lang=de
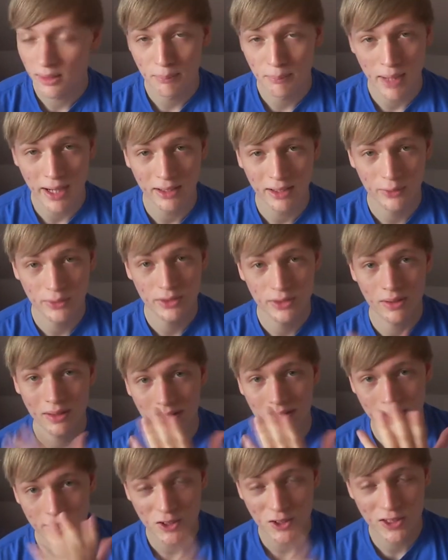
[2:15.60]
macht euch doch
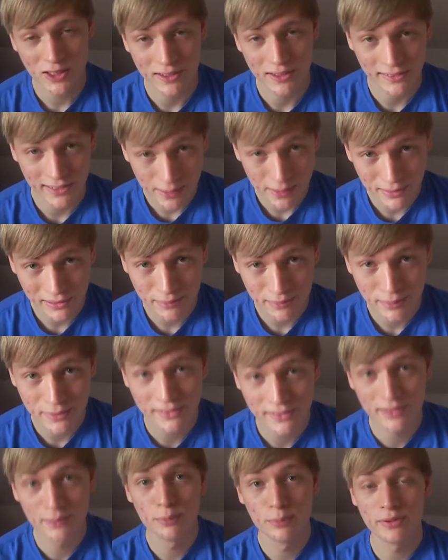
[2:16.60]
an der Stelle selbst ein
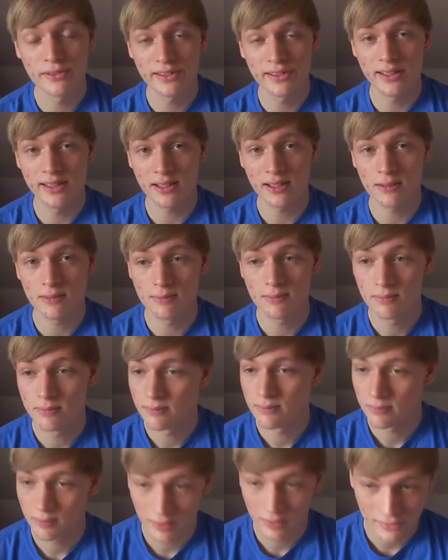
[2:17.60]
bisschen Musik an,
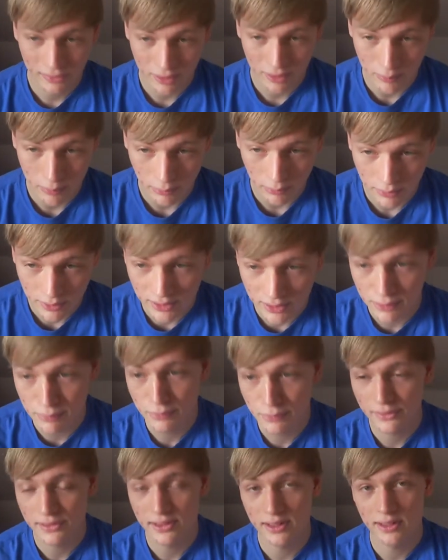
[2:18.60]
was auch immer euch an
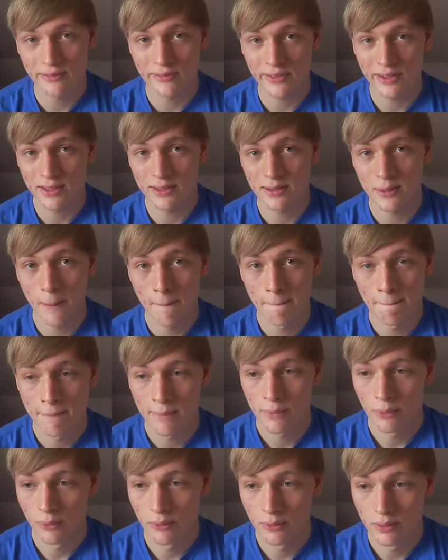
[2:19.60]
Musik gefällt
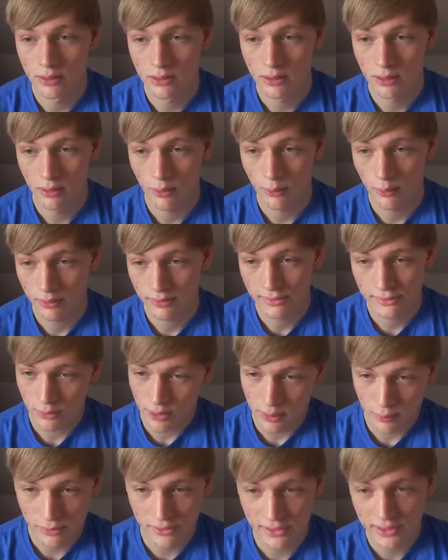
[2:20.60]
und hört zu
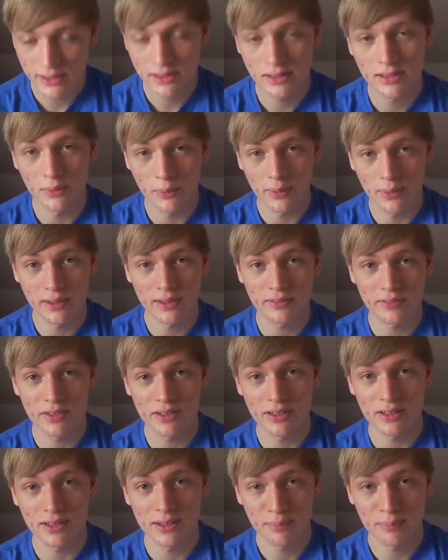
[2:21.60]
der Musik, die euch
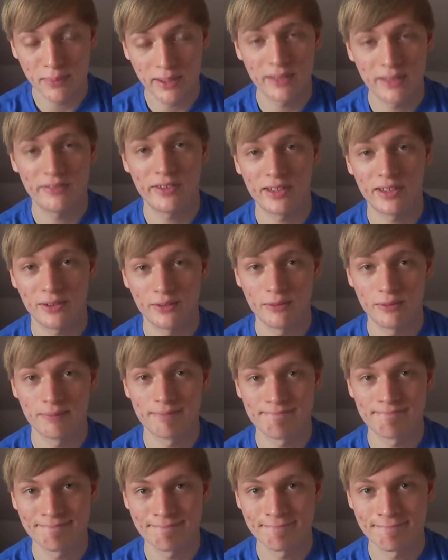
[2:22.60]
gefällt, mein FAQ.
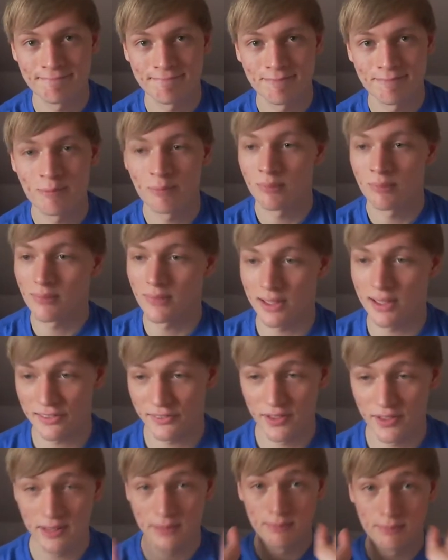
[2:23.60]

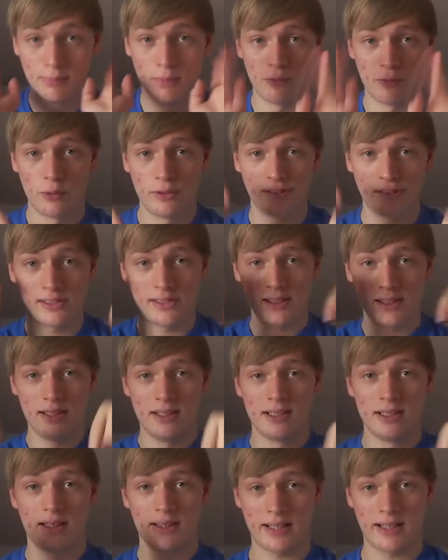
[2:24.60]
Deswegen bewusst
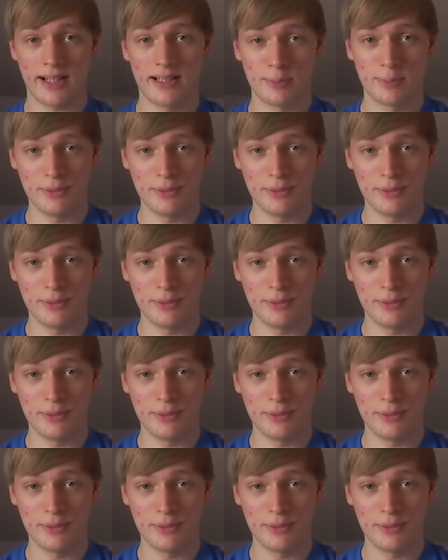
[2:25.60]
hier keine